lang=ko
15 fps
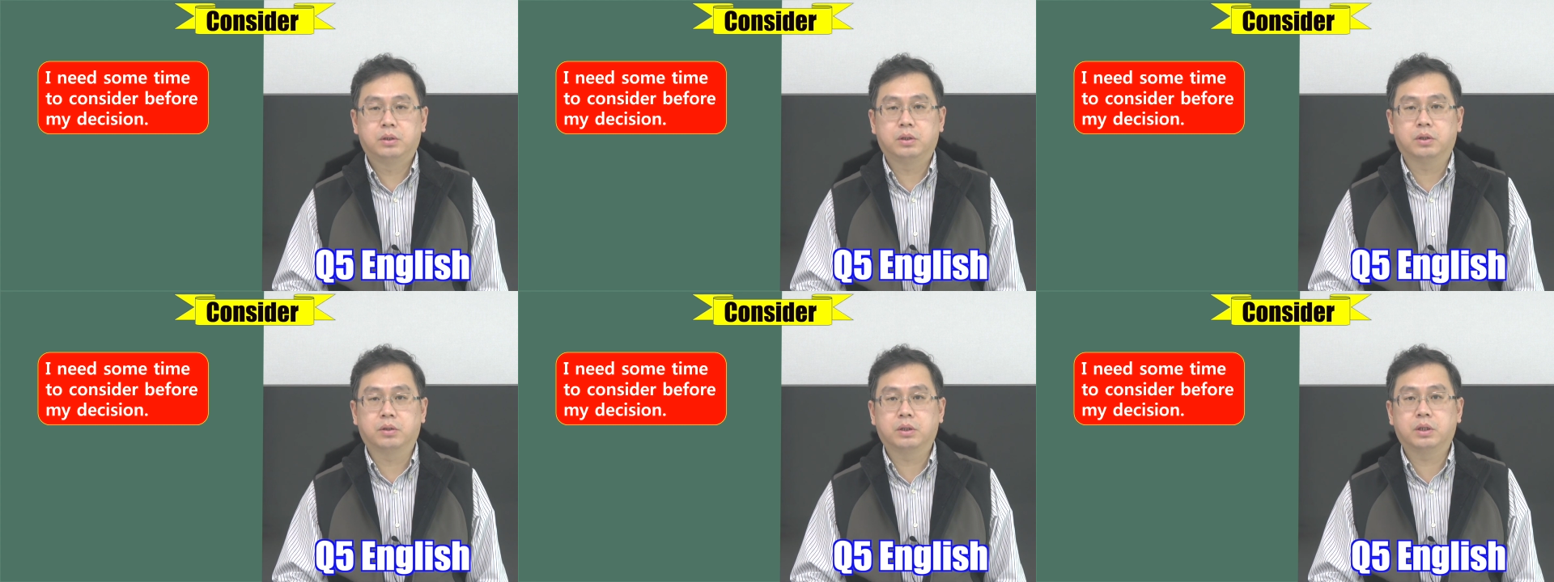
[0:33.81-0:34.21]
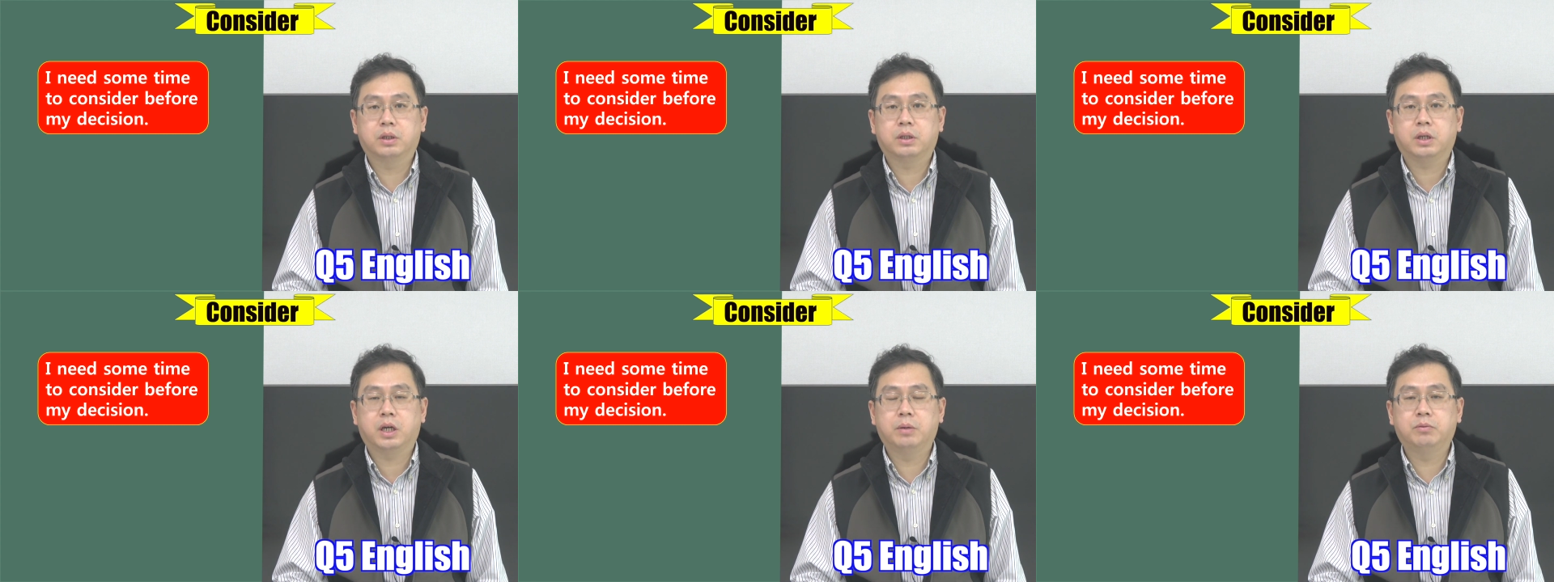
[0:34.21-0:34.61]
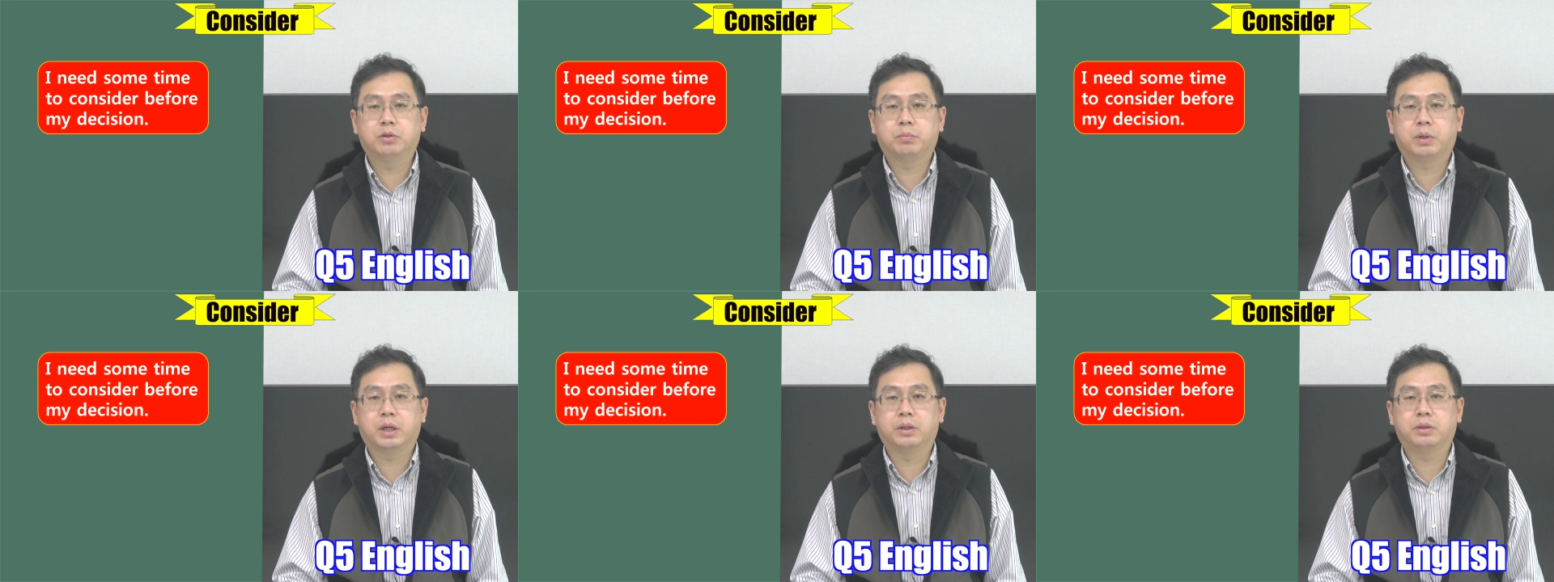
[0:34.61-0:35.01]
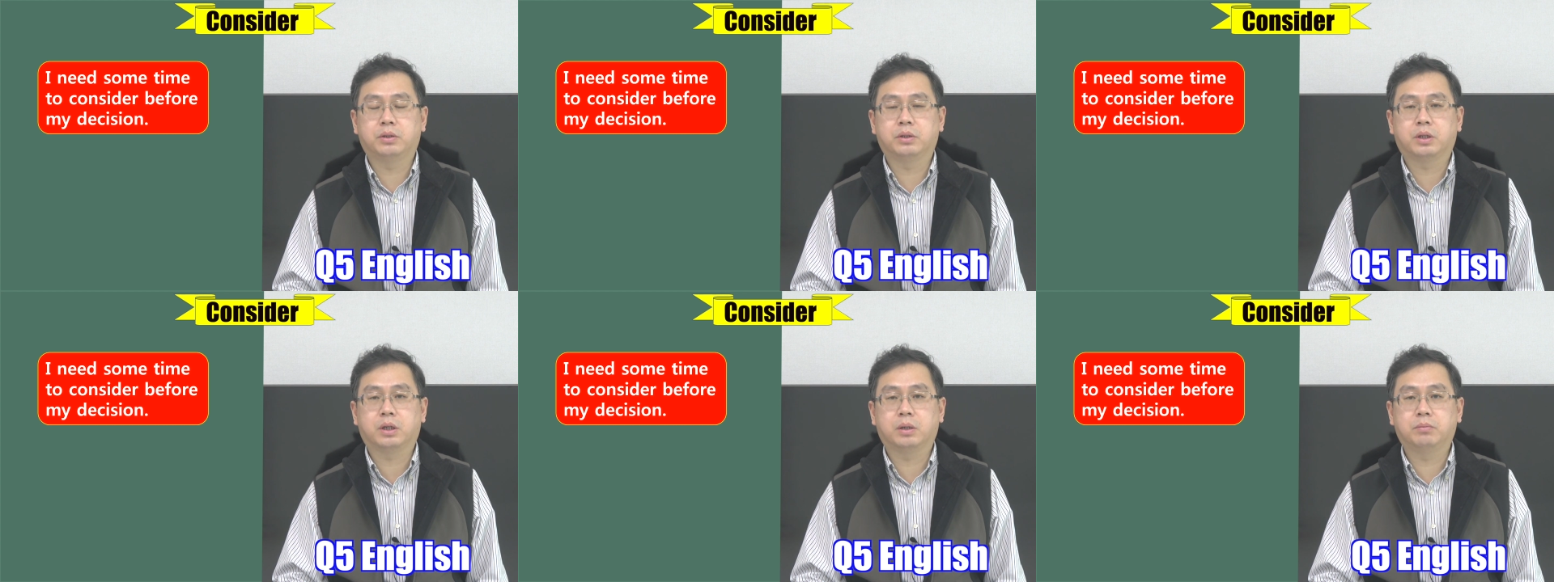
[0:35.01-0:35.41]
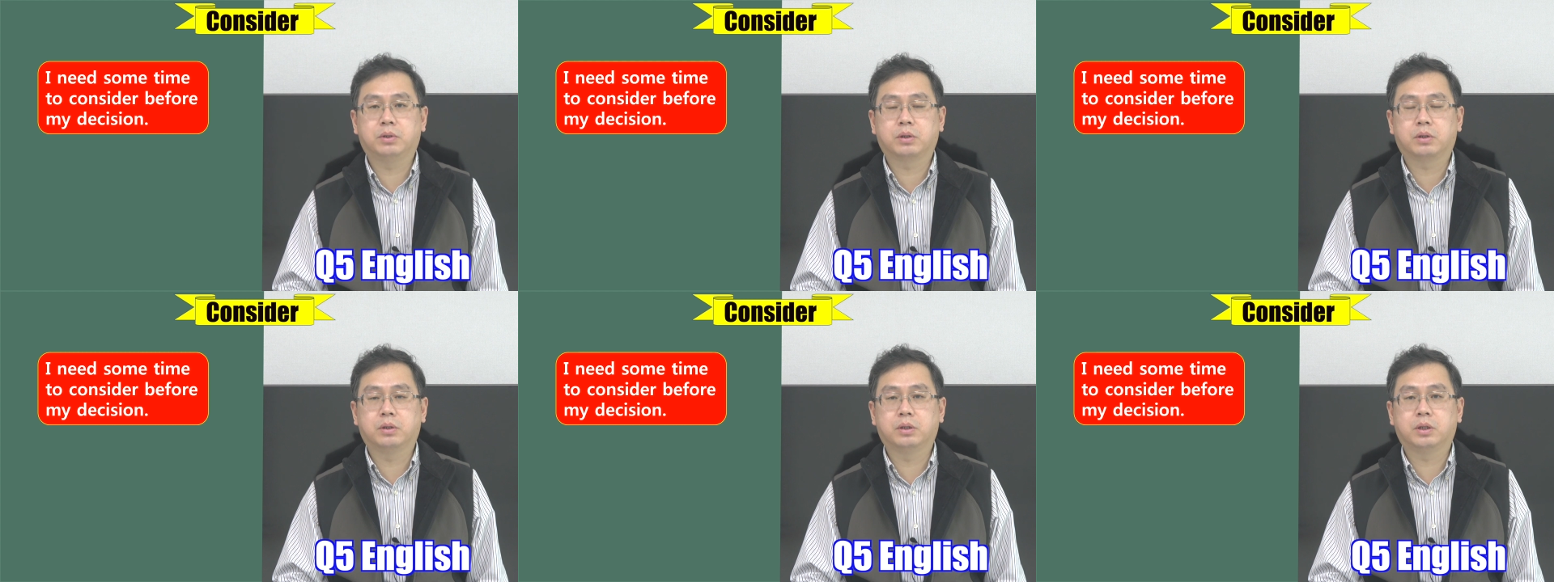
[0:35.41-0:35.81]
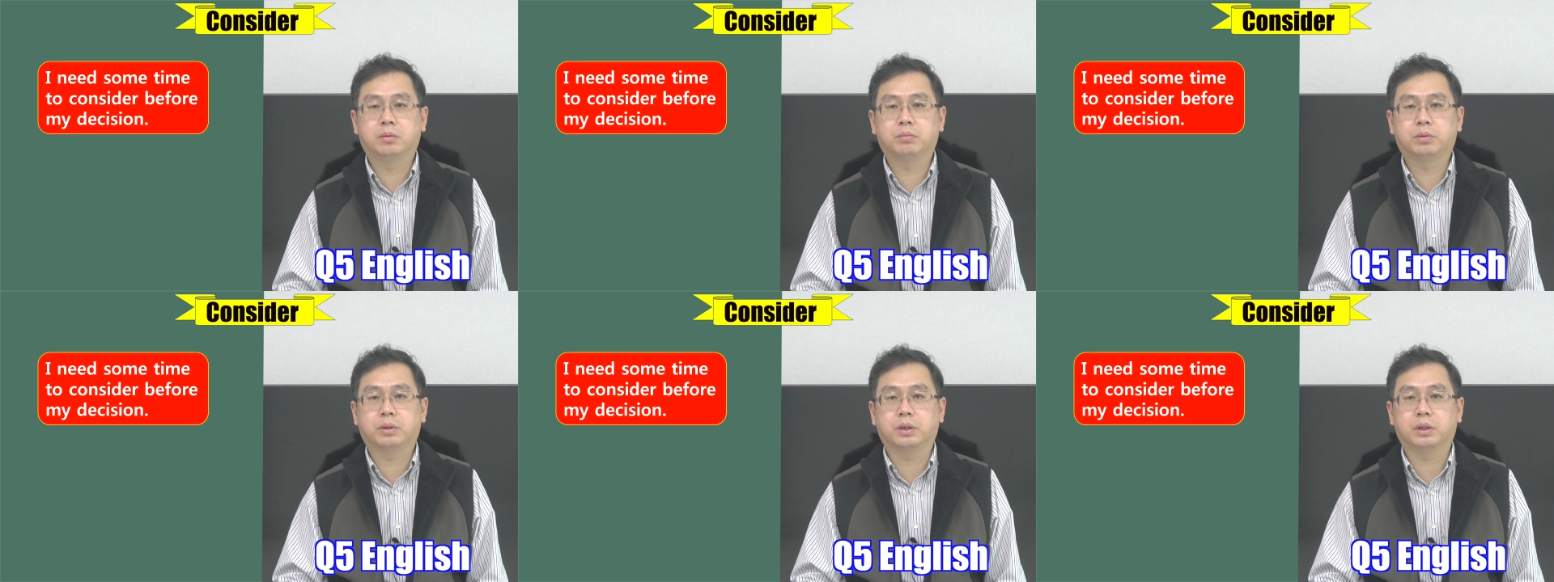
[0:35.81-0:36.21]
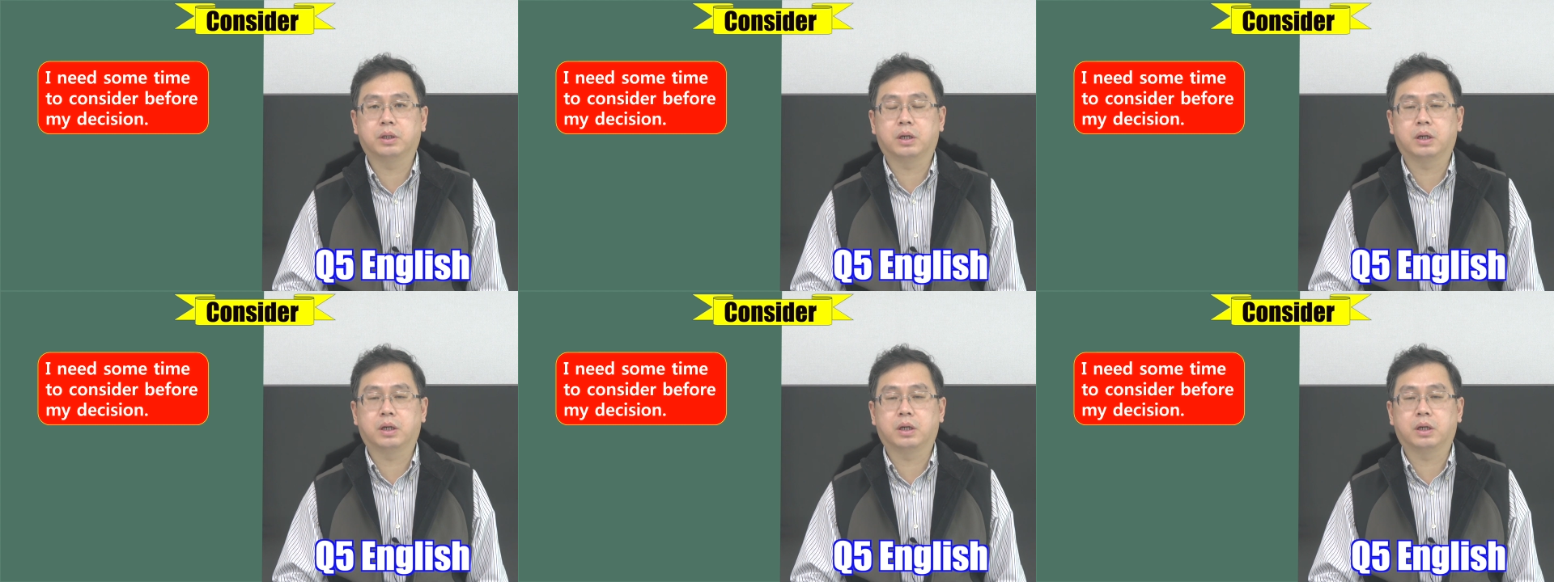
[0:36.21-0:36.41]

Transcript: 여기다 time to ponder, time to contemplate